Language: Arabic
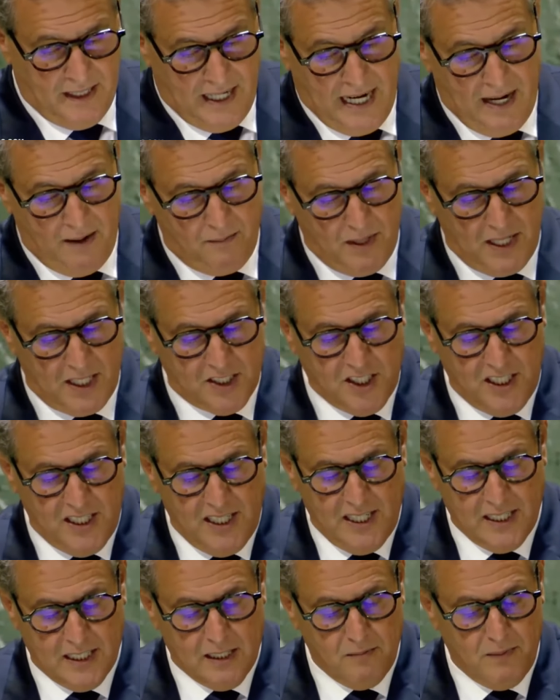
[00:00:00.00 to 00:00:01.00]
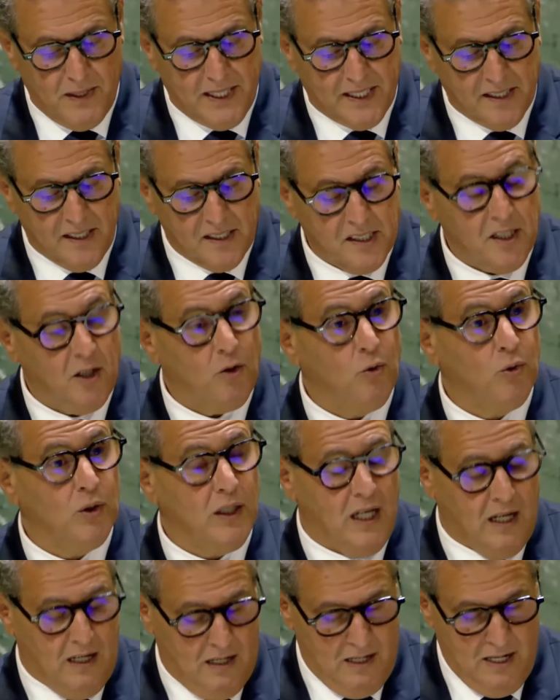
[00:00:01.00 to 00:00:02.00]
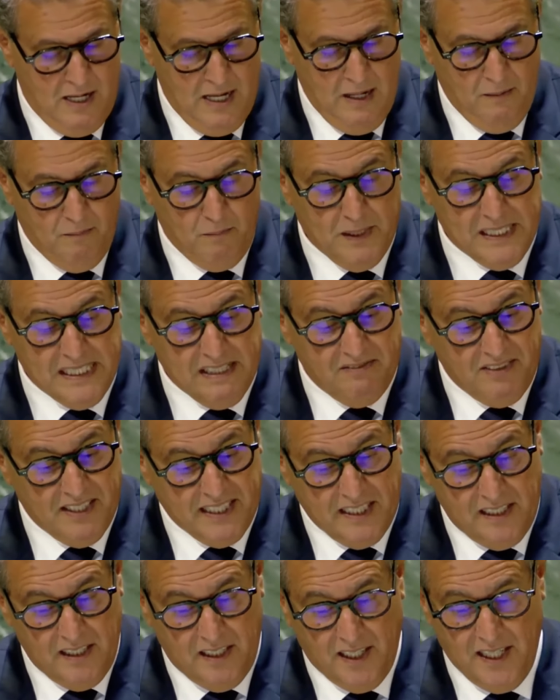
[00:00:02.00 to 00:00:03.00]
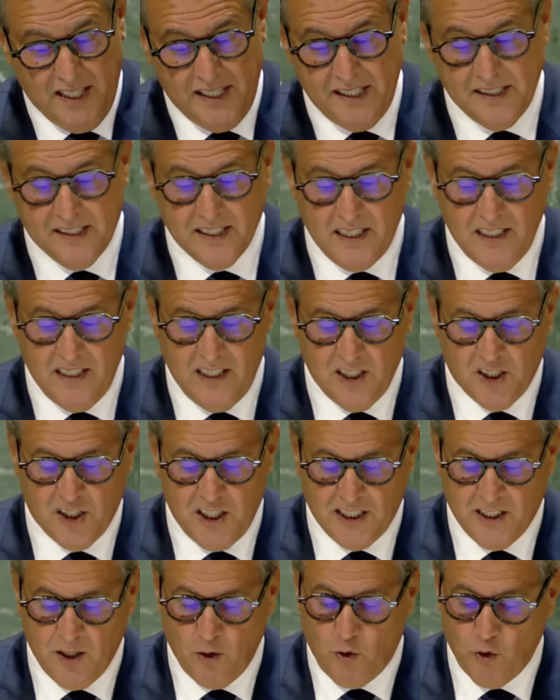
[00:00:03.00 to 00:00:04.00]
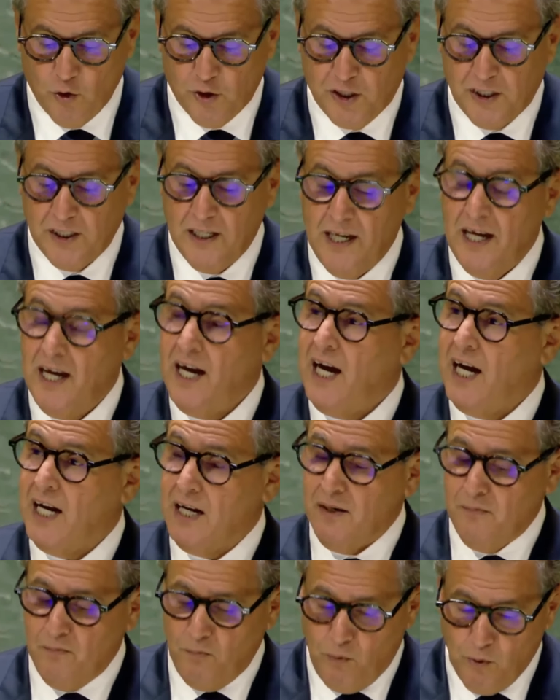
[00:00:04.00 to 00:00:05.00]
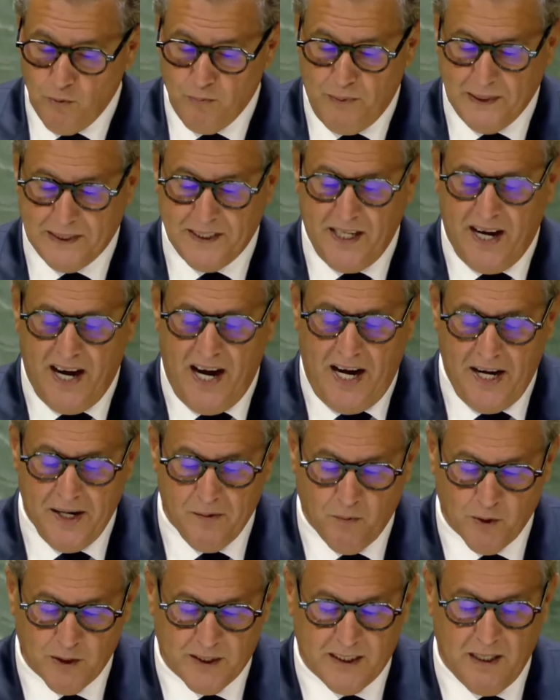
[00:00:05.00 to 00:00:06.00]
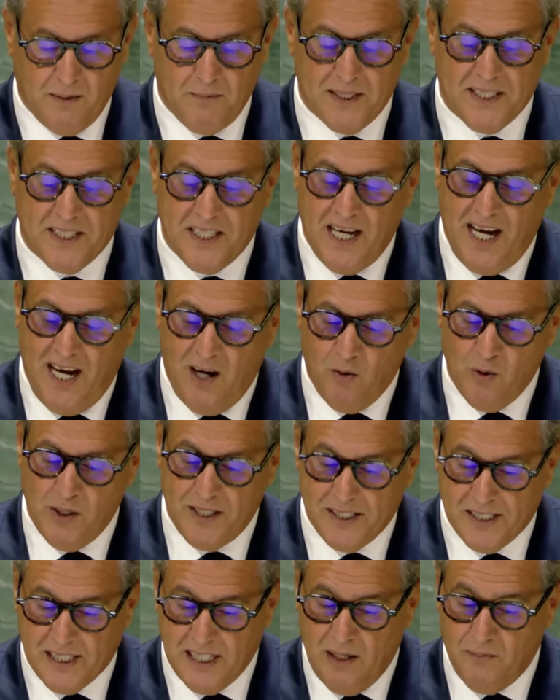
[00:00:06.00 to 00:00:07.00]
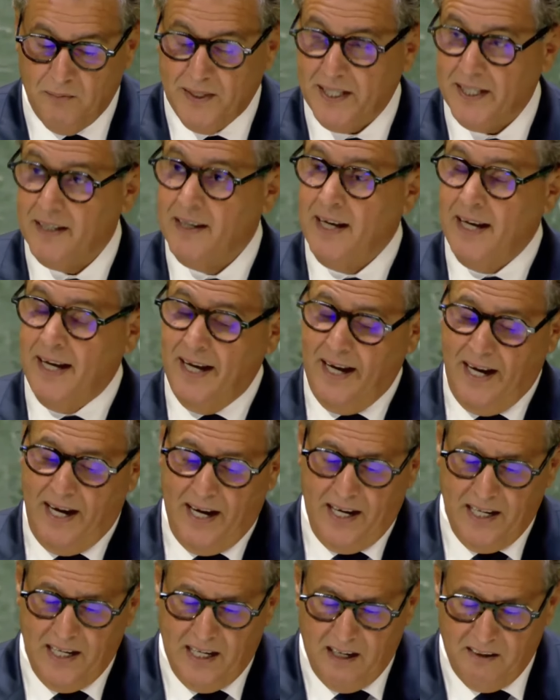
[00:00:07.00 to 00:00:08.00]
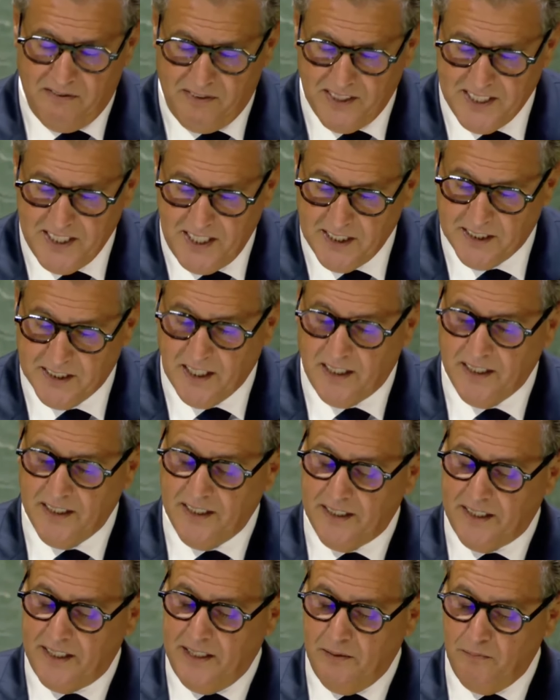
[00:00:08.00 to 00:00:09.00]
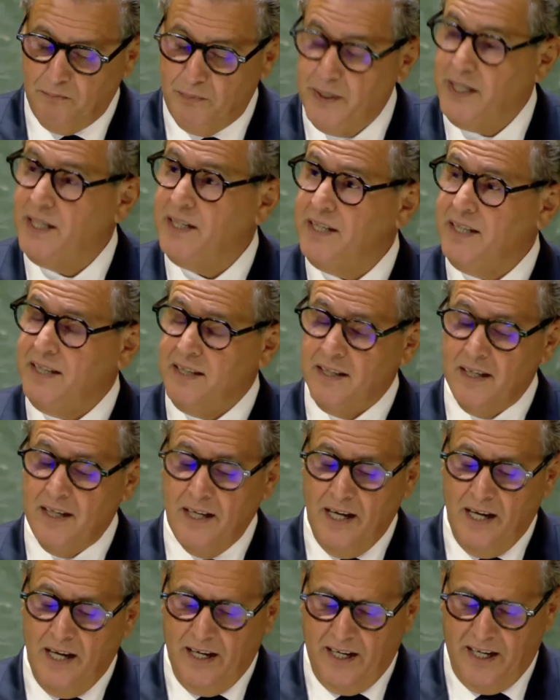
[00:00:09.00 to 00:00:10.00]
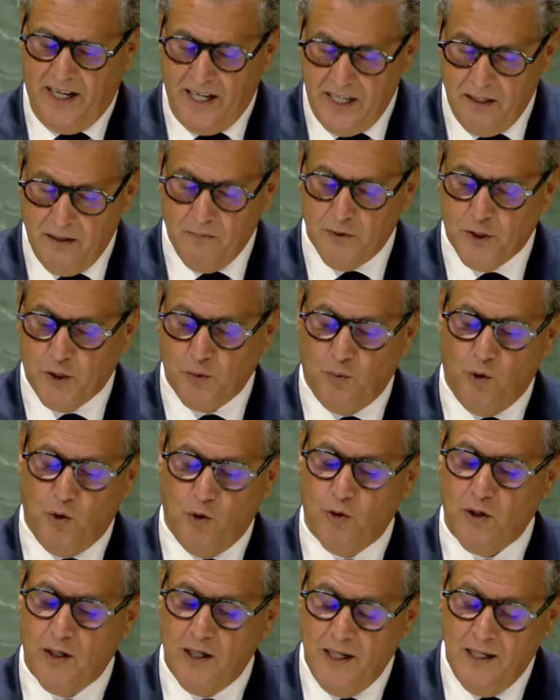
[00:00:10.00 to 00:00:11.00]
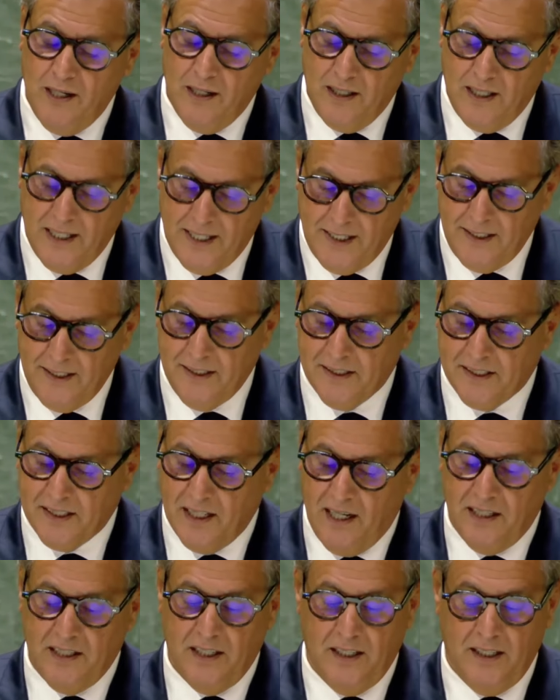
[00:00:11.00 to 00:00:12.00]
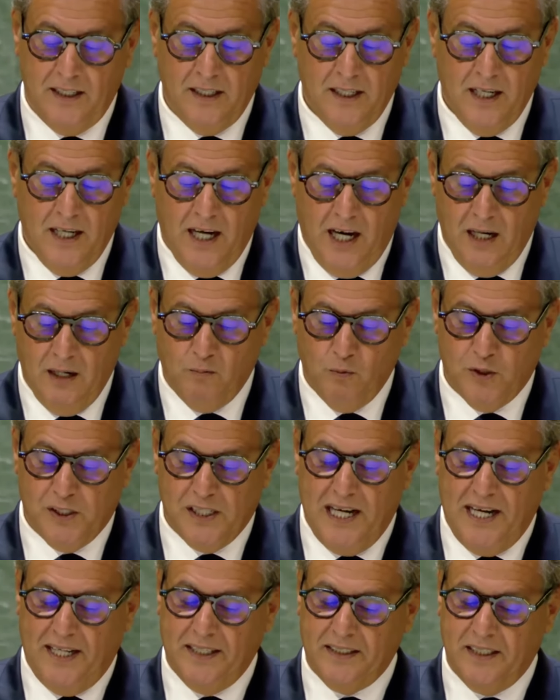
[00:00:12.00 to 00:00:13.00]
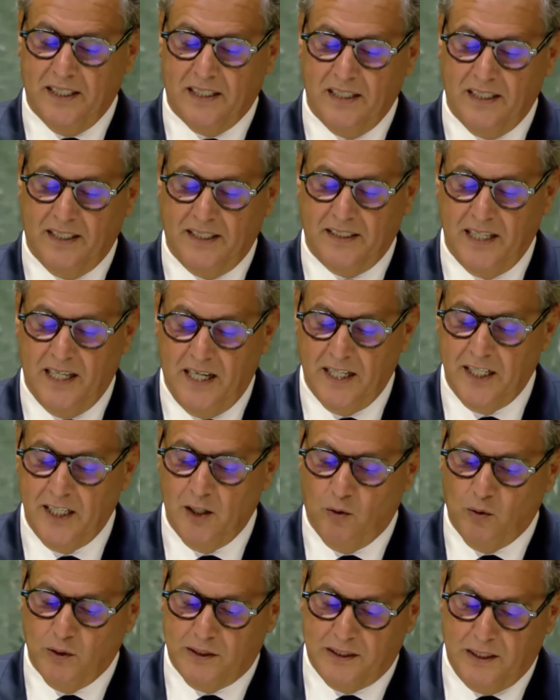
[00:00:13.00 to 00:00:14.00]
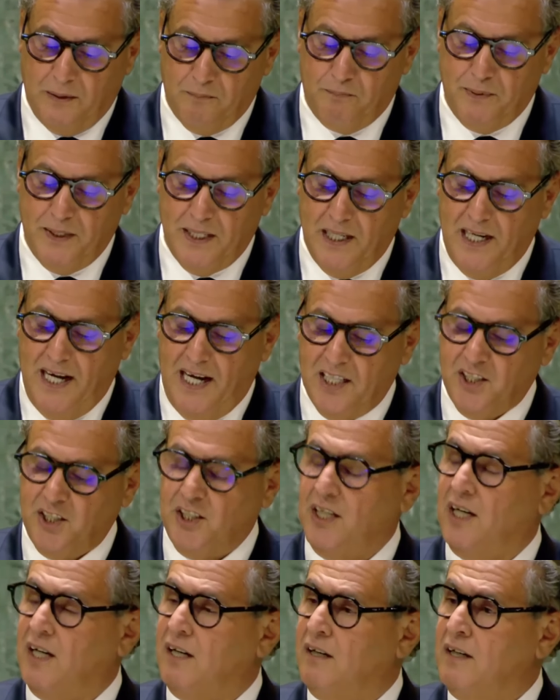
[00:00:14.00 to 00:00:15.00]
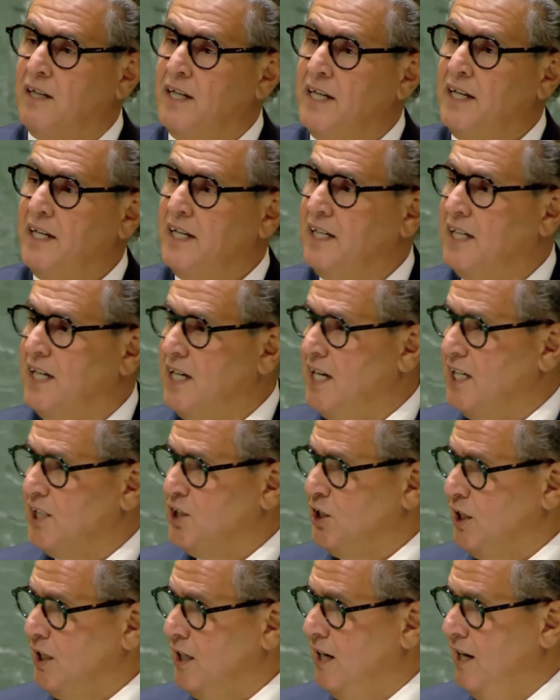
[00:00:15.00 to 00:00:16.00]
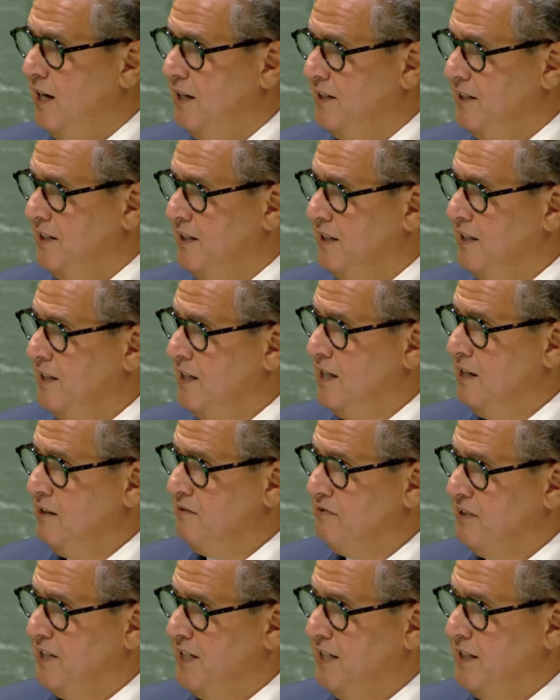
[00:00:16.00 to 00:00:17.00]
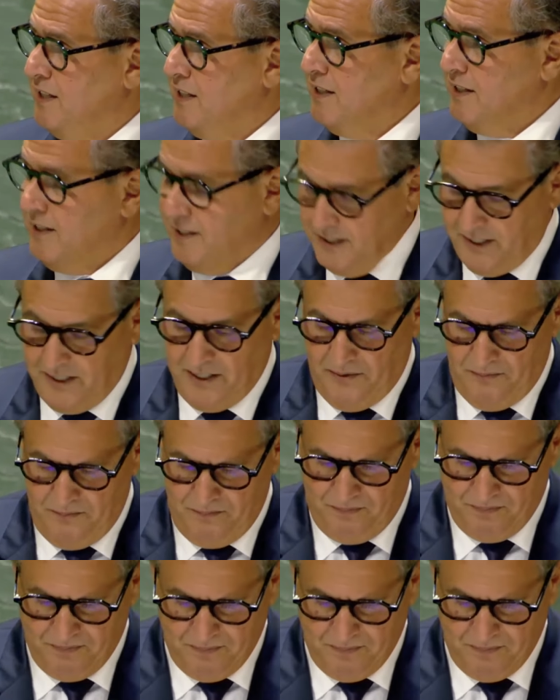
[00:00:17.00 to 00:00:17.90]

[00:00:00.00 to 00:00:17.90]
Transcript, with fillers: عمل جلالة الملك نصره الله بصفته رئيسا للجنة القدس المنبثقة عن منظمة التعاون الإسلامي على فتح طريق بري غير مسبوق لإيصال المساعدات الغذائية والطبية العاجلة إلى الأشقاء في غزة